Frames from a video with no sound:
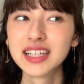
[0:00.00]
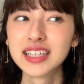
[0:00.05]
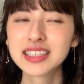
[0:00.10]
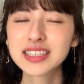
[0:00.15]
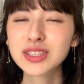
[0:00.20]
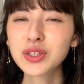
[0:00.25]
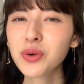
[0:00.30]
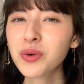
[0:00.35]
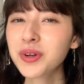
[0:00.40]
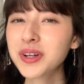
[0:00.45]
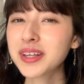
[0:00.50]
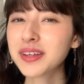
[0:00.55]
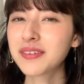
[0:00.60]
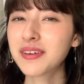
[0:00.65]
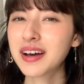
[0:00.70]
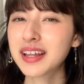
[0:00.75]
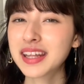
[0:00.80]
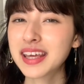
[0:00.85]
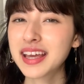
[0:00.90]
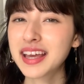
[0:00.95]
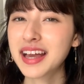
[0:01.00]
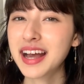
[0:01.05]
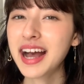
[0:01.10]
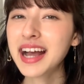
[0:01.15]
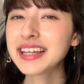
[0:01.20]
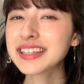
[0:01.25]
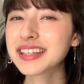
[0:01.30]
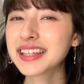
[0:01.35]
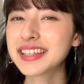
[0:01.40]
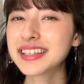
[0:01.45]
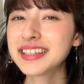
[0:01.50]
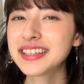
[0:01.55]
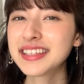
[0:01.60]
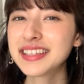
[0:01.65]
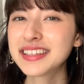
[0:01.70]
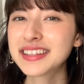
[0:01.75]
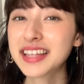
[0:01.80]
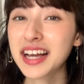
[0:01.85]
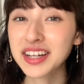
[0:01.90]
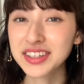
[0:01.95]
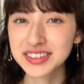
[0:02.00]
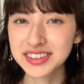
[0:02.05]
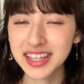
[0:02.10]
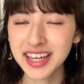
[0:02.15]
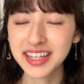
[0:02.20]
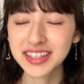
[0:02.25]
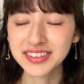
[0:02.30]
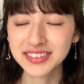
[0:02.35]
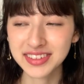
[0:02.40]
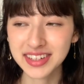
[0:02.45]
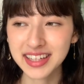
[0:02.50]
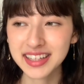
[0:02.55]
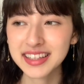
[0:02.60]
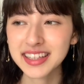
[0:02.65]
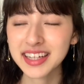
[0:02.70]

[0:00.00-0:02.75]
ストーリーはねあえて言いたくないのね